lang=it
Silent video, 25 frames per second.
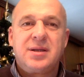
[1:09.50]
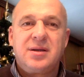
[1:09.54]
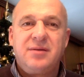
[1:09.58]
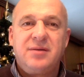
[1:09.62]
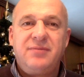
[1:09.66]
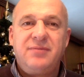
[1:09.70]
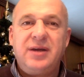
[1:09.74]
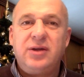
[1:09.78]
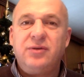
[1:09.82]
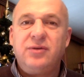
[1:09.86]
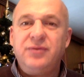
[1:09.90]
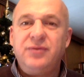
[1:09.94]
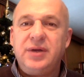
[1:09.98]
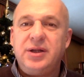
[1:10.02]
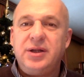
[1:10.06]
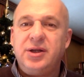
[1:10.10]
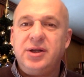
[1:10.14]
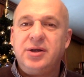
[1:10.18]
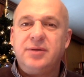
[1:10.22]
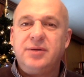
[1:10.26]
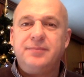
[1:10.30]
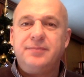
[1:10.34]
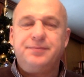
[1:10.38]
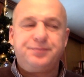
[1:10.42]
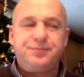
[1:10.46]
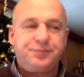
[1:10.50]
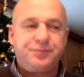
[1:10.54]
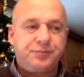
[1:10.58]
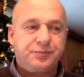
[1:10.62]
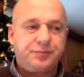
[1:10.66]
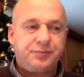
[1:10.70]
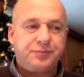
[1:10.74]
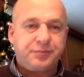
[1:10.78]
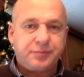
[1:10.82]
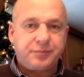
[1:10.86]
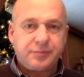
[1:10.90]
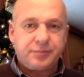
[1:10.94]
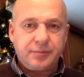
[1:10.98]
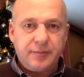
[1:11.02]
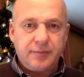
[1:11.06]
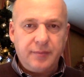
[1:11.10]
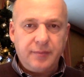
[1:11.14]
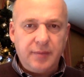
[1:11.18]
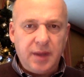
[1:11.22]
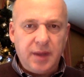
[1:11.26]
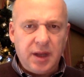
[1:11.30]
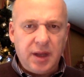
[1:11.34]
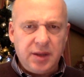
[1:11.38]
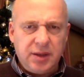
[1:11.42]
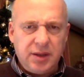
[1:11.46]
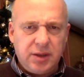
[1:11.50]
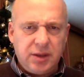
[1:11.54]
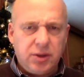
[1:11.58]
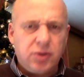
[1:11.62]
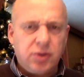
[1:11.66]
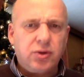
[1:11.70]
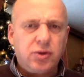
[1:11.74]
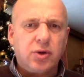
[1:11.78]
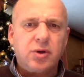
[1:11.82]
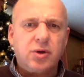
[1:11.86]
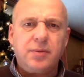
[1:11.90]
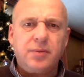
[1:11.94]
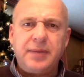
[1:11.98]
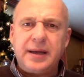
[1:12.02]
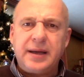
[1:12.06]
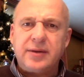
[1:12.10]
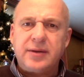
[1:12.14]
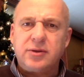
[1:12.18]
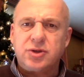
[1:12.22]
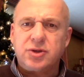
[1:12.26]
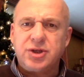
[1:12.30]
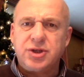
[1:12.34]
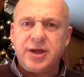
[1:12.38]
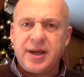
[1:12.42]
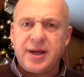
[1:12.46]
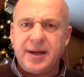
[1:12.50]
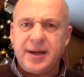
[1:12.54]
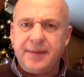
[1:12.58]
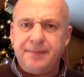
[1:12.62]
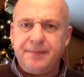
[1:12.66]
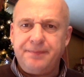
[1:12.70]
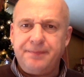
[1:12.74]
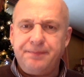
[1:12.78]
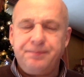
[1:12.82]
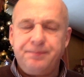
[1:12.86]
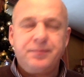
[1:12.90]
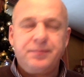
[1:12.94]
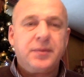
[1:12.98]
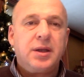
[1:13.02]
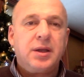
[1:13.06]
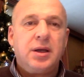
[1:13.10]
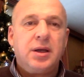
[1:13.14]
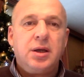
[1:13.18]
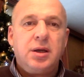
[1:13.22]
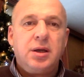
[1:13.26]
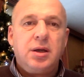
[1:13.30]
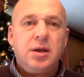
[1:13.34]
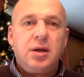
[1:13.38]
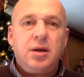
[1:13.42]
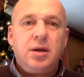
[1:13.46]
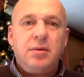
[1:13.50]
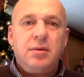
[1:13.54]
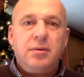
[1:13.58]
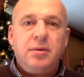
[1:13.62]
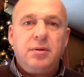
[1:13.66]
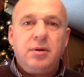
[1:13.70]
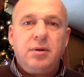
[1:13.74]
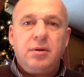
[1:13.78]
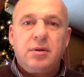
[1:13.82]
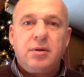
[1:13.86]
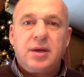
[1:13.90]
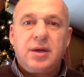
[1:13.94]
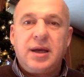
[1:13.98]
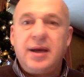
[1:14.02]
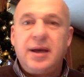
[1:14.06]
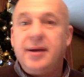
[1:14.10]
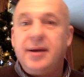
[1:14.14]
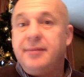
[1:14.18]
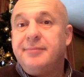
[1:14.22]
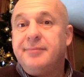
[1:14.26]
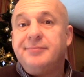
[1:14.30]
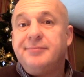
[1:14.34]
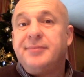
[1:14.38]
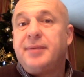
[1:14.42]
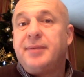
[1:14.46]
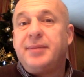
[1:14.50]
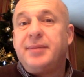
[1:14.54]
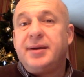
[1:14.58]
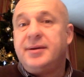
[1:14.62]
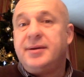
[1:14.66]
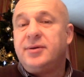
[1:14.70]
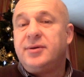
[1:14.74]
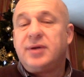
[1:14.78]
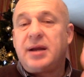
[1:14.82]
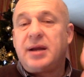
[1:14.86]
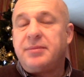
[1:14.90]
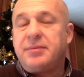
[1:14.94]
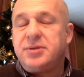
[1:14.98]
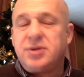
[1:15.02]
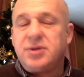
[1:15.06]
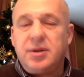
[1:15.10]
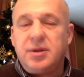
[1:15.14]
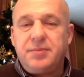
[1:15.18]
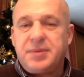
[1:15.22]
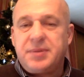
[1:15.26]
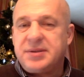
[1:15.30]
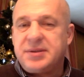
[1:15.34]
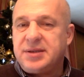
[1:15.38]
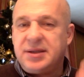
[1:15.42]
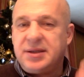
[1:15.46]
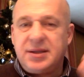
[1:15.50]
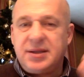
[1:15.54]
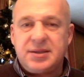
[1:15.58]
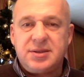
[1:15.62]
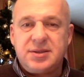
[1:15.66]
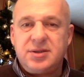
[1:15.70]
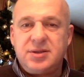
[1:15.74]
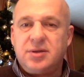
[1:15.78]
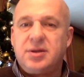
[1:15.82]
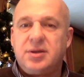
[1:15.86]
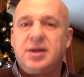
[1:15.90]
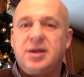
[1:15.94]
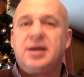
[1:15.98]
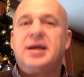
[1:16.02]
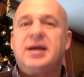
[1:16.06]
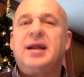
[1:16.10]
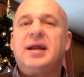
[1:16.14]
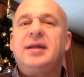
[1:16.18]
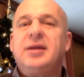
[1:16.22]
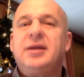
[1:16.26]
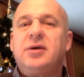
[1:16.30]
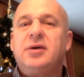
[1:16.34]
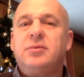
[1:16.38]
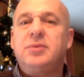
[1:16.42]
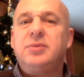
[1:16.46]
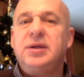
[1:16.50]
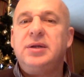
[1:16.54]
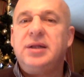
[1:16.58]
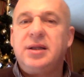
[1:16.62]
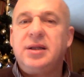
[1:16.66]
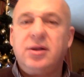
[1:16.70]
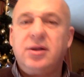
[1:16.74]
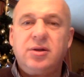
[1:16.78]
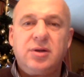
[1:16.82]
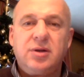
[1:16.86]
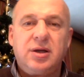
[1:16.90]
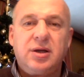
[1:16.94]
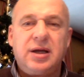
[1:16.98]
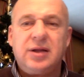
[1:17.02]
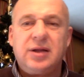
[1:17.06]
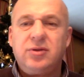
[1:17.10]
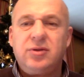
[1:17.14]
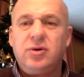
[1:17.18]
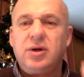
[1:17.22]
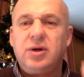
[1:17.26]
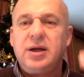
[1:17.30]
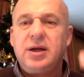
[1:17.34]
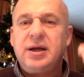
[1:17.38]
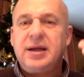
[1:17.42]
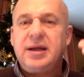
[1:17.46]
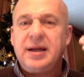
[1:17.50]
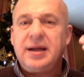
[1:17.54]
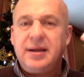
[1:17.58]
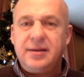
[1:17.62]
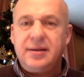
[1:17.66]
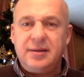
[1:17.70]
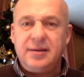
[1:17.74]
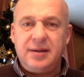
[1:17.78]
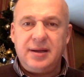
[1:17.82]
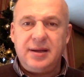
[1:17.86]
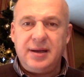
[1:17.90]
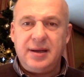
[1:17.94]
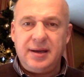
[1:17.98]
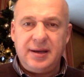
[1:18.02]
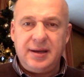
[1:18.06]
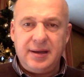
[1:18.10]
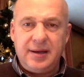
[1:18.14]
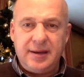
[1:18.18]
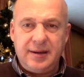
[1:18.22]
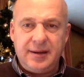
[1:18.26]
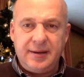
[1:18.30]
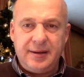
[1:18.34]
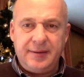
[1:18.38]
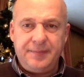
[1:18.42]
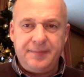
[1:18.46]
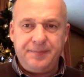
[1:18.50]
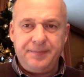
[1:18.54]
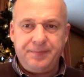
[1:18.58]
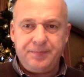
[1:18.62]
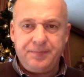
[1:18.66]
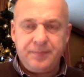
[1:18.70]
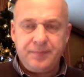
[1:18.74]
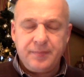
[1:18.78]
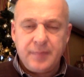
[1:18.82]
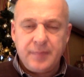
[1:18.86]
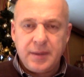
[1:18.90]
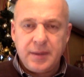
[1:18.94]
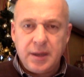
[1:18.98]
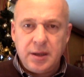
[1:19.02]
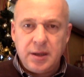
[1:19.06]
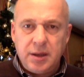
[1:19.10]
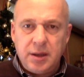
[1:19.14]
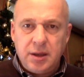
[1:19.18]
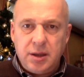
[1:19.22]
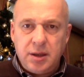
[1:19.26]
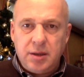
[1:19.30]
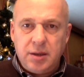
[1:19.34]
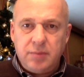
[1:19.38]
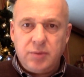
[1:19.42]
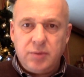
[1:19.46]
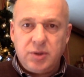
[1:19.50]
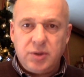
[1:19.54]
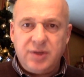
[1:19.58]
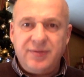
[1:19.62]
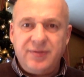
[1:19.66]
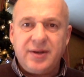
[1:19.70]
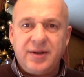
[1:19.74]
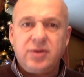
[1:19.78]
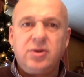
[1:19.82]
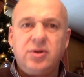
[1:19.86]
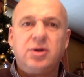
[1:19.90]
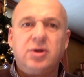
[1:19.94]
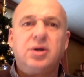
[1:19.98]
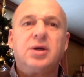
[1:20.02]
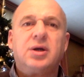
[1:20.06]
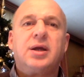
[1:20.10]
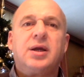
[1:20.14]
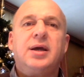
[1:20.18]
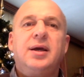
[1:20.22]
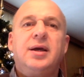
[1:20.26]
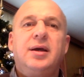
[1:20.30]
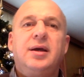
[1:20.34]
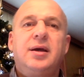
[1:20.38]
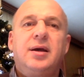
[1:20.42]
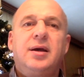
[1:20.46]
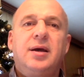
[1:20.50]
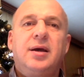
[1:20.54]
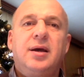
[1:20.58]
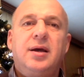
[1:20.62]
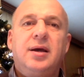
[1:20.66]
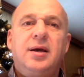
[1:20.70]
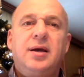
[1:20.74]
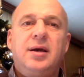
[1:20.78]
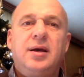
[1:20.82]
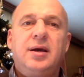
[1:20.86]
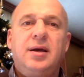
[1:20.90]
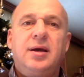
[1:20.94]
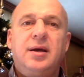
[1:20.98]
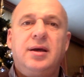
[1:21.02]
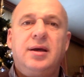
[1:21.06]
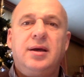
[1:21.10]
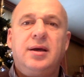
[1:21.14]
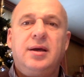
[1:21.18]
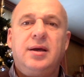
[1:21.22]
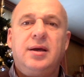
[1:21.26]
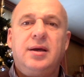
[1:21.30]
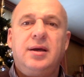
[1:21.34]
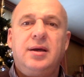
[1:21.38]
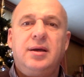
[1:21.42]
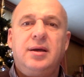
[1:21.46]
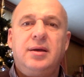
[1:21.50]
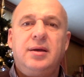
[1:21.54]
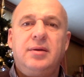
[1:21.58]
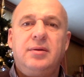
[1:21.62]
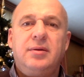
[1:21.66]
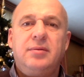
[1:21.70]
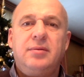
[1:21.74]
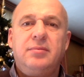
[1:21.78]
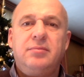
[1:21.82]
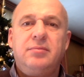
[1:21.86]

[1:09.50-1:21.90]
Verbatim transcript: vedo un video del dottor Roberto Ceré, che vabbè, non ha bisogno di presentazione, grande comunicatore, grande mm, motivatore, eh,